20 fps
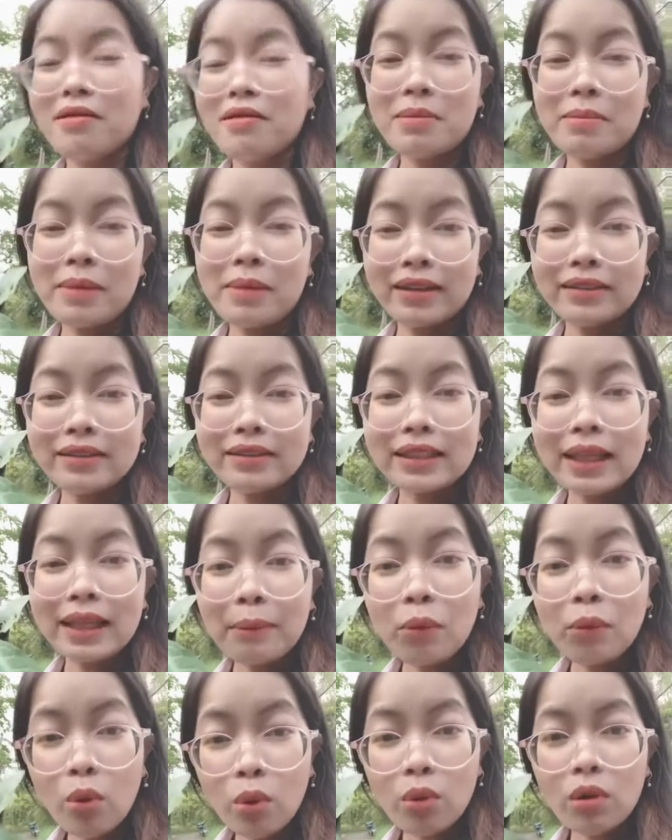nhưng mà người ta
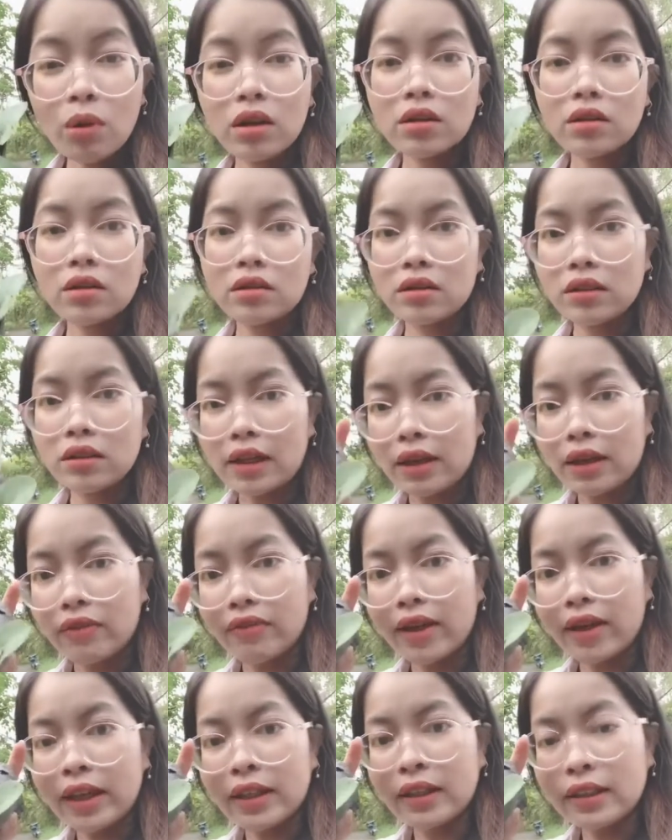mua là đâu
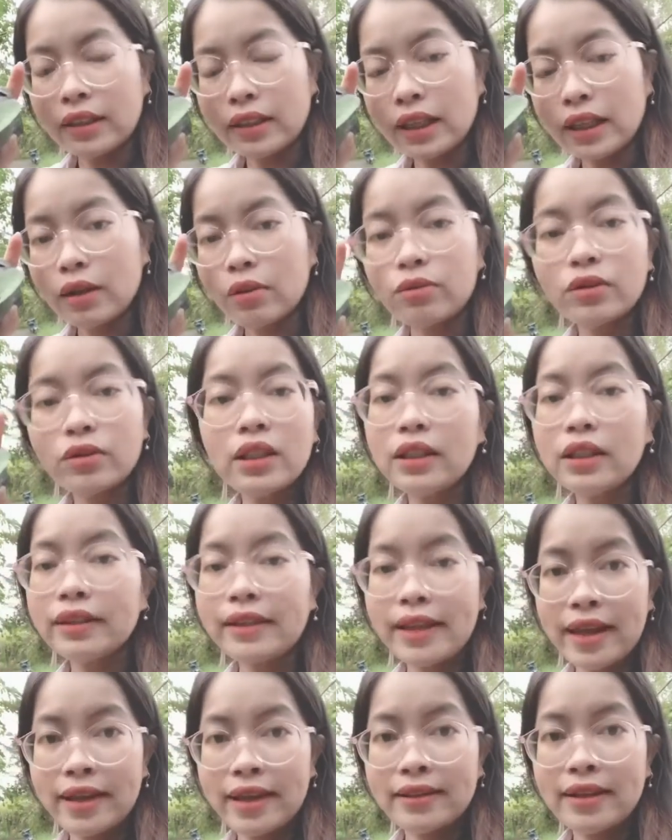phải người ta đâu có thiết
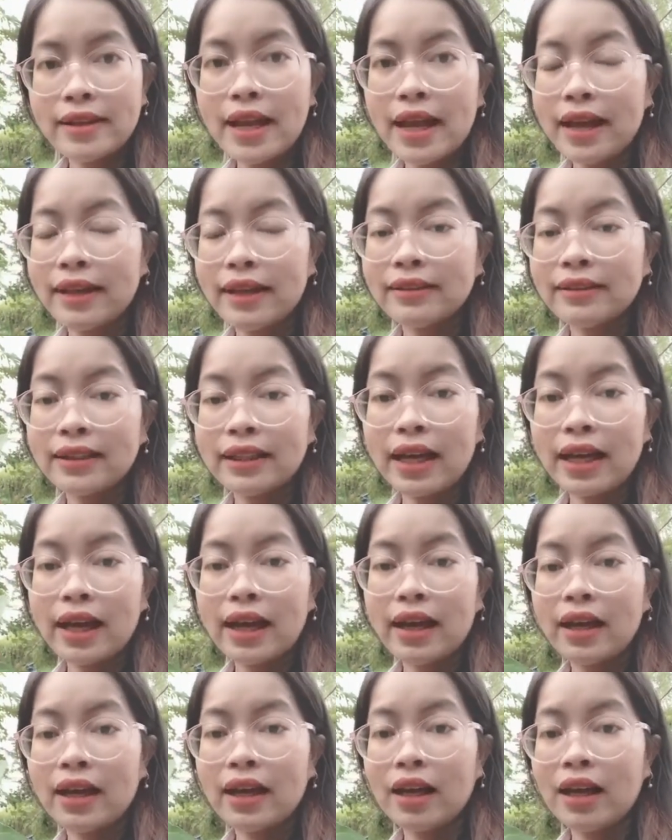tiền với lại người
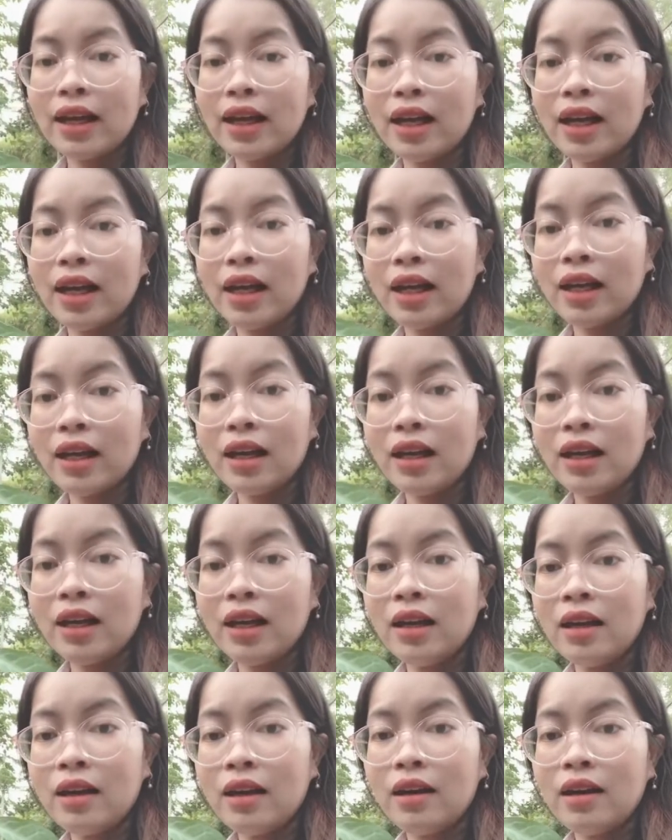ta
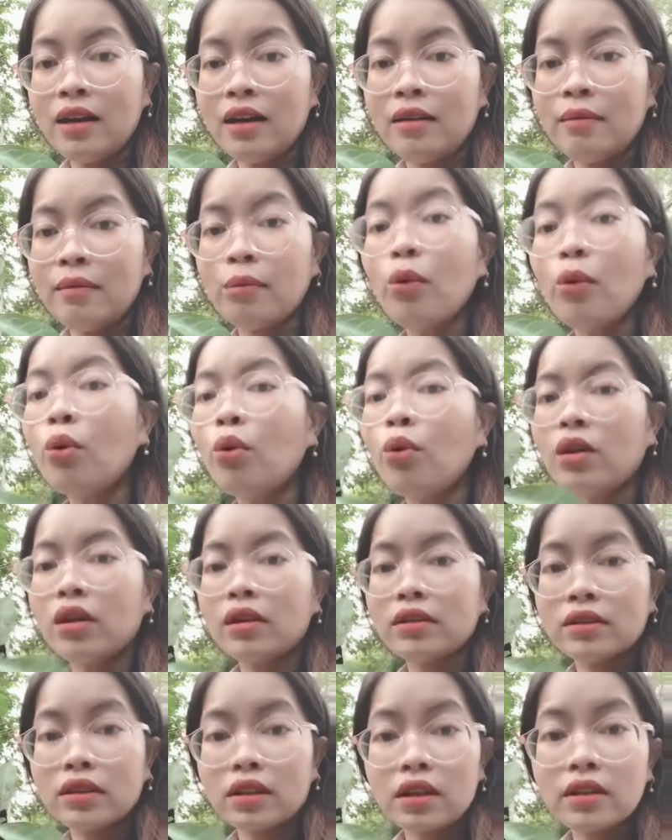mua là
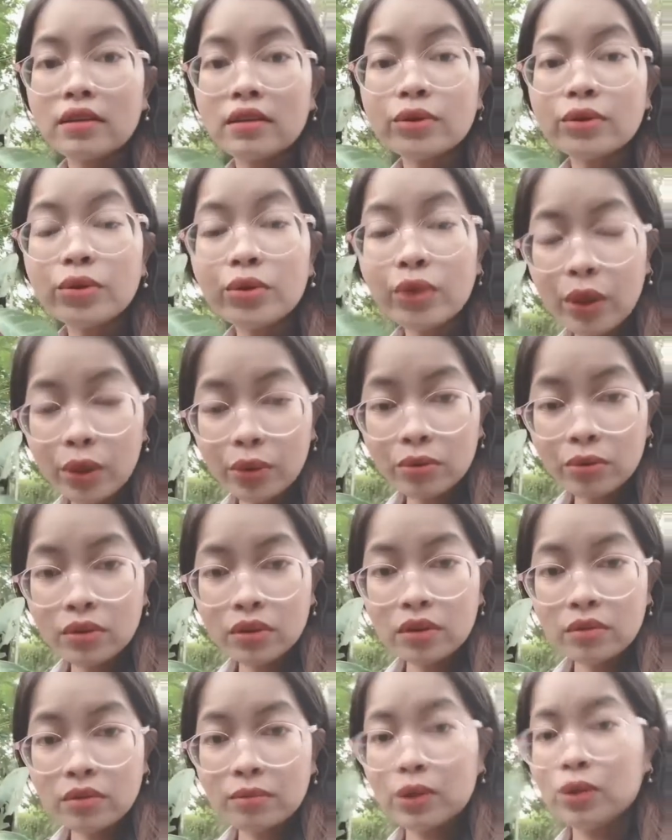người ta cần số nhiều
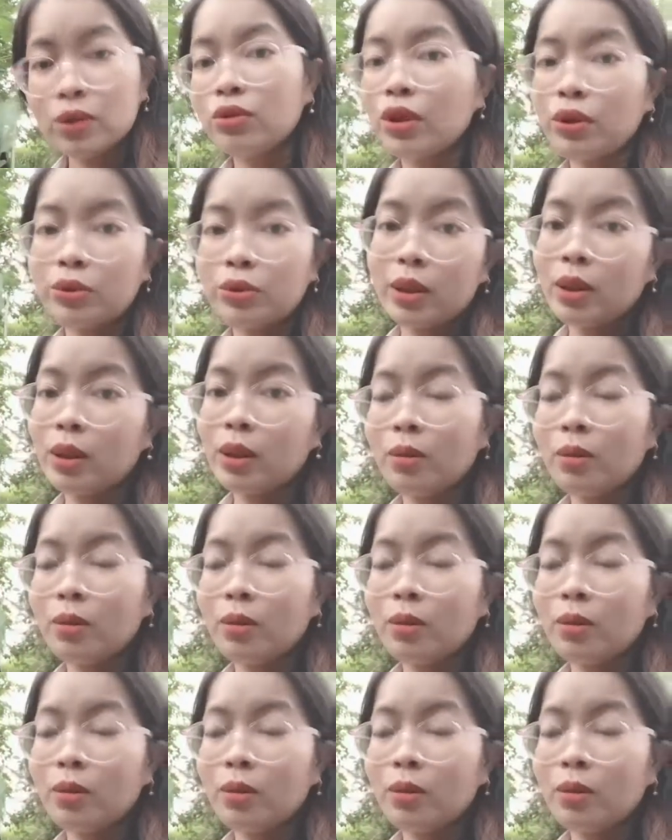mà số nhiều thì